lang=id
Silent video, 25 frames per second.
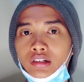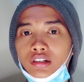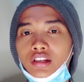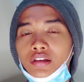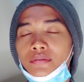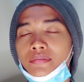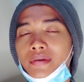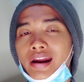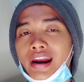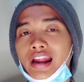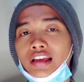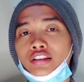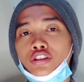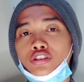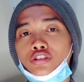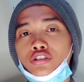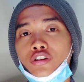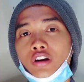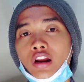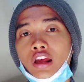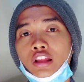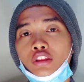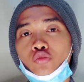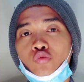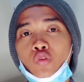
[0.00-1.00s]
dimana
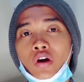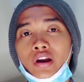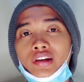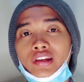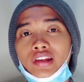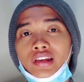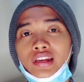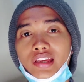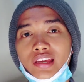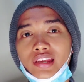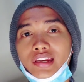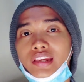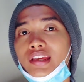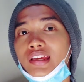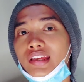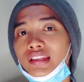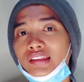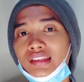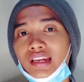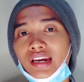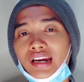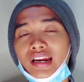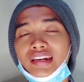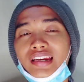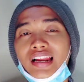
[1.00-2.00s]
sosok Ratu Adil ini
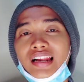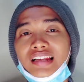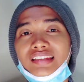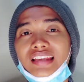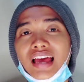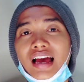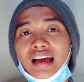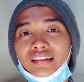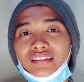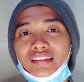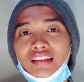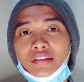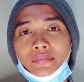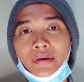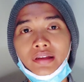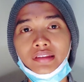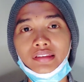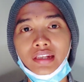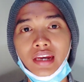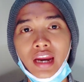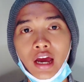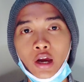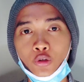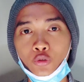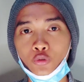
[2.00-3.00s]
terkenal sakti
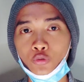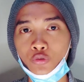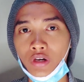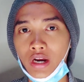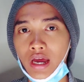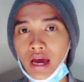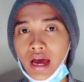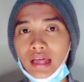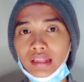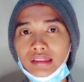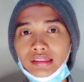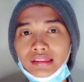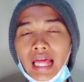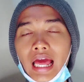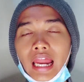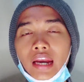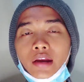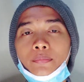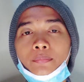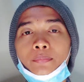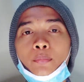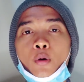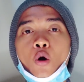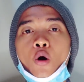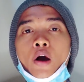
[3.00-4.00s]
mandraguna
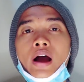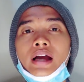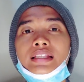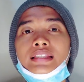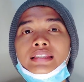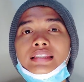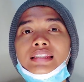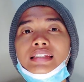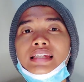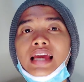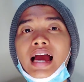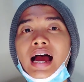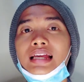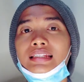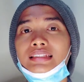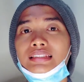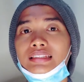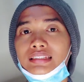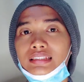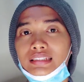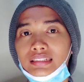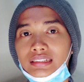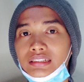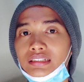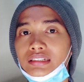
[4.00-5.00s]
tanpa aji
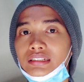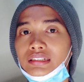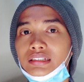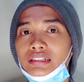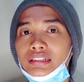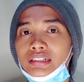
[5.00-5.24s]
haji